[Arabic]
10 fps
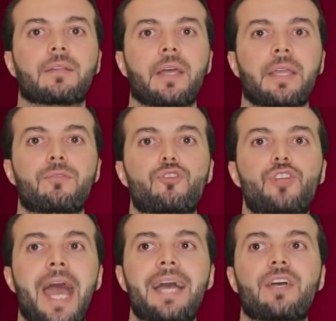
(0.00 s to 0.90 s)
طيب
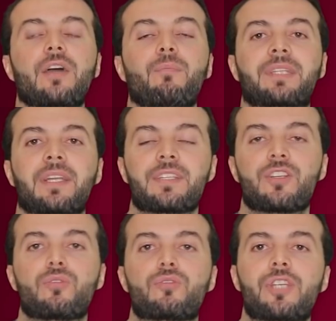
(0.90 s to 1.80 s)
تشا ما
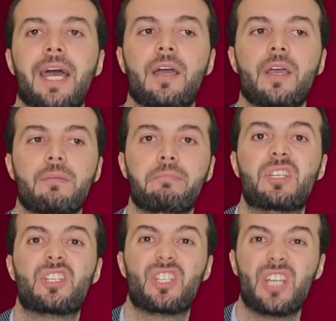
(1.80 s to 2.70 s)
تنساش إنه تشا
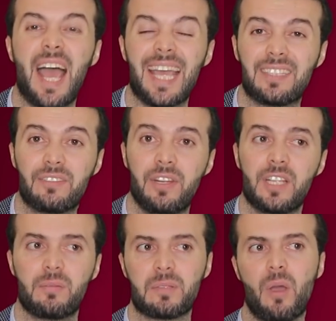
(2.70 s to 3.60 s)
مش شات في
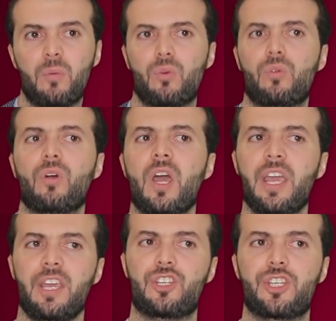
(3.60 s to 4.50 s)
ناس بيسمعوا يقولوا
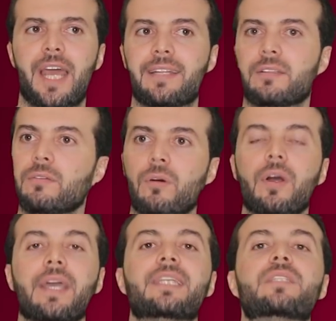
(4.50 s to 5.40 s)
الشات نو
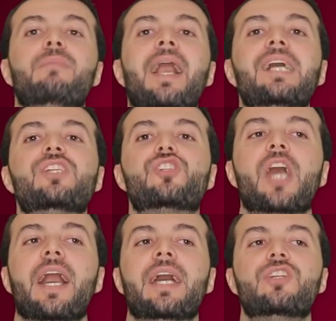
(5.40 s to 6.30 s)
اسمها
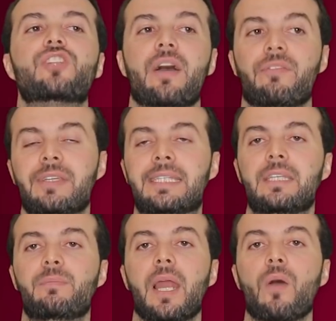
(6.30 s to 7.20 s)
تشا تشا في
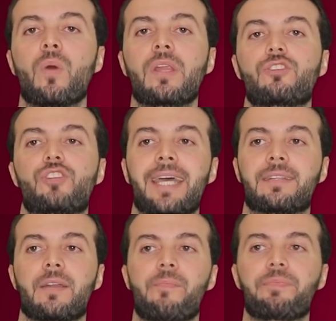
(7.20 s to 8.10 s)
تي بالأول
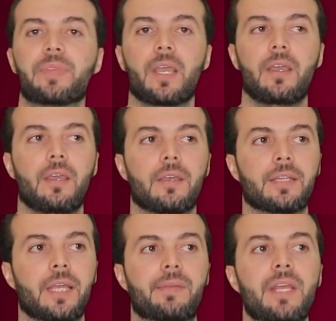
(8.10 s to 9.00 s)
تشات
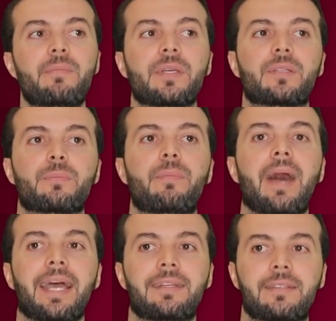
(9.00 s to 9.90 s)
طيب كلمة
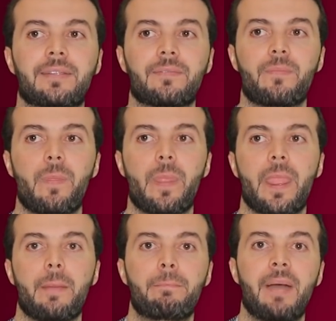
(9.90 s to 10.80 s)
بات
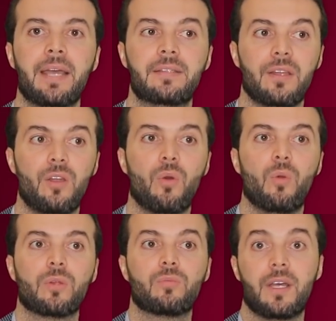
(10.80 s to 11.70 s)
بات اللي هو
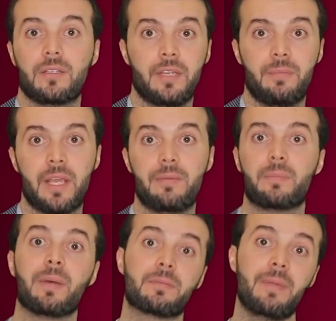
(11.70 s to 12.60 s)
الوطواط جاي من
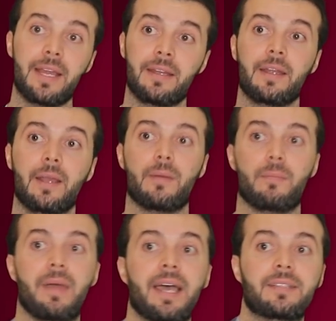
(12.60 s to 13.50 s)
كلمة باتمان
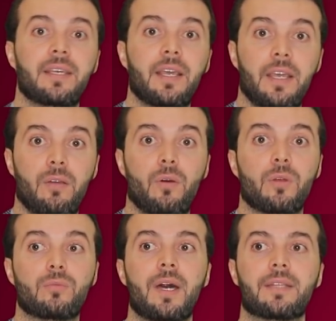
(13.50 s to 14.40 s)
بات اللي
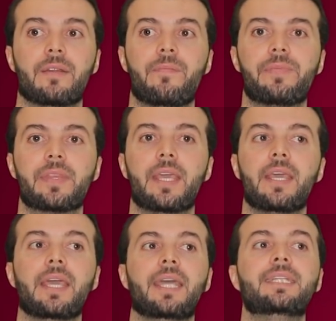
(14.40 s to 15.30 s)
هو وطواط
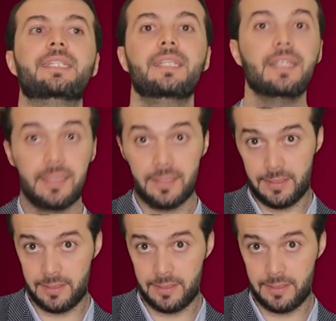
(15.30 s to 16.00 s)
عندي